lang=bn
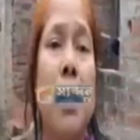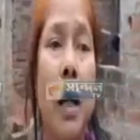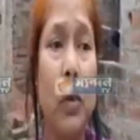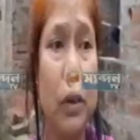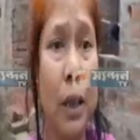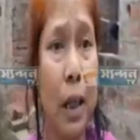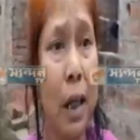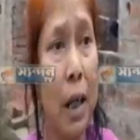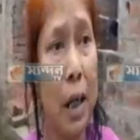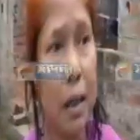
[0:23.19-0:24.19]

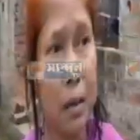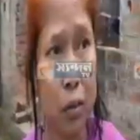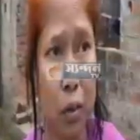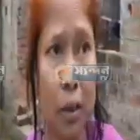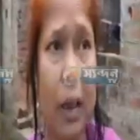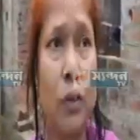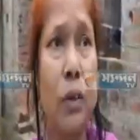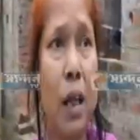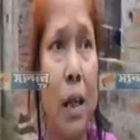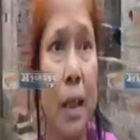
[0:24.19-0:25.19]
কাউন্সিলারের কথায়
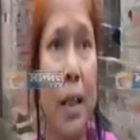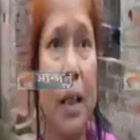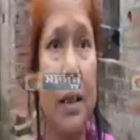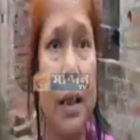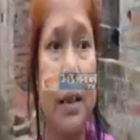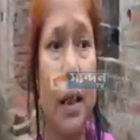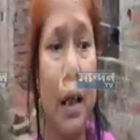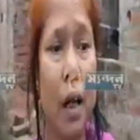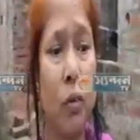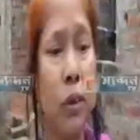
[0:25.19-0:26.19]
যদি লাইন খাটায় হয় তাহলে
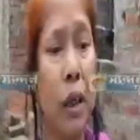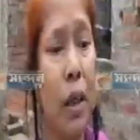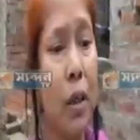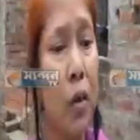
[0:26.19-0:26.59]
কাউন্সিলারের